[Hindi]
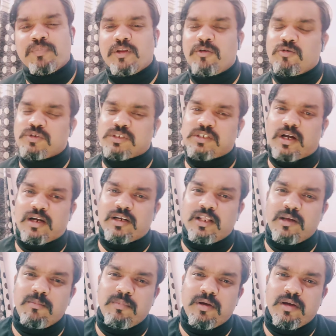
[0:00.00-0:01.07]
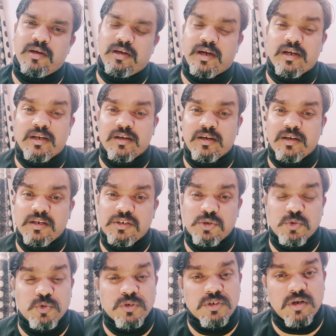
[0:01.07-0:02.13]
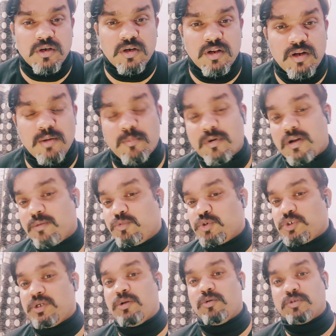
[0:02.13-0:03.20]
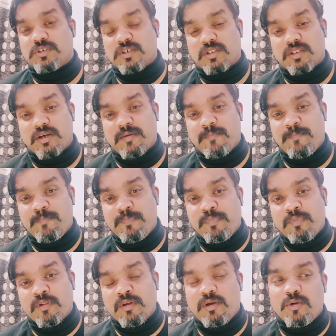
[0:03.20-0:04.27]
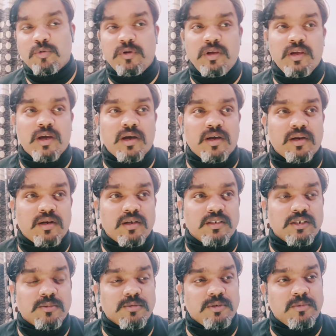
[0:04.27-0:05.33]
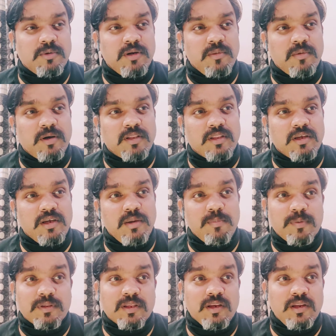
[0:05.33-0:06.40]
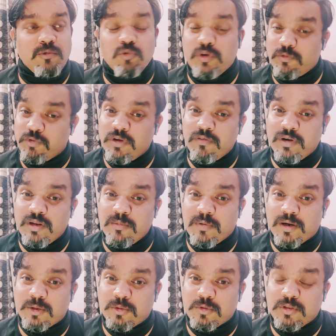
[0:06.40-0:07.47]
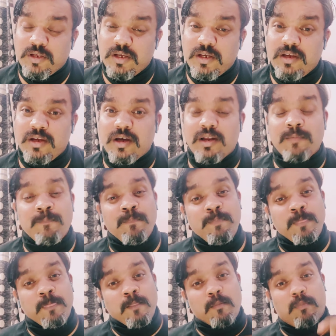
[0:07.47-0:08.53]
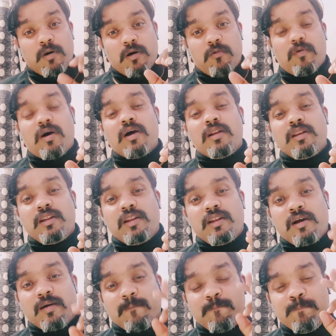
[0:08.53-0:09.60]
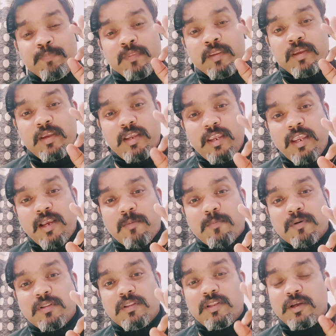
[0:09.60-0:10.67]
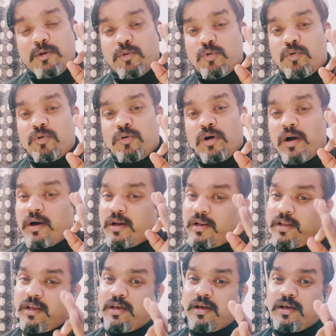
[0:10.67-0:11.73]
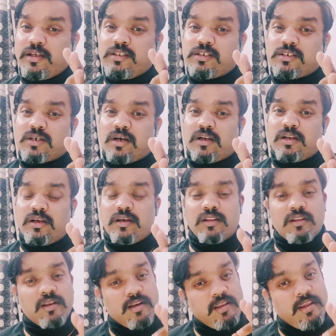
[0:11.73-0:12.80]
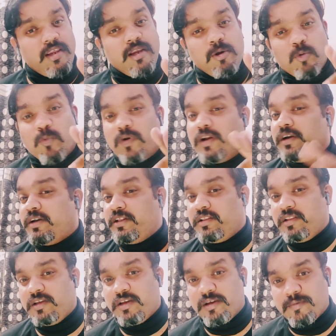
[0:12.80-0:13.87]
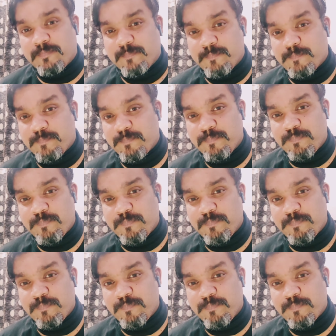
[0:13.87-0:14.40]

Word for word: देखो स्टार्टिंग में कैटेगरी चूज करना ना बड़ा मुश्किल हो जाता है क्योंकि यार सबसे बड़ी बात है कि पता नहीं होगी वही वाली बात होती है कि यार भगवान ने ना एक बंदे को हर एक इंसान के अंदर एक क्वालिटी दी है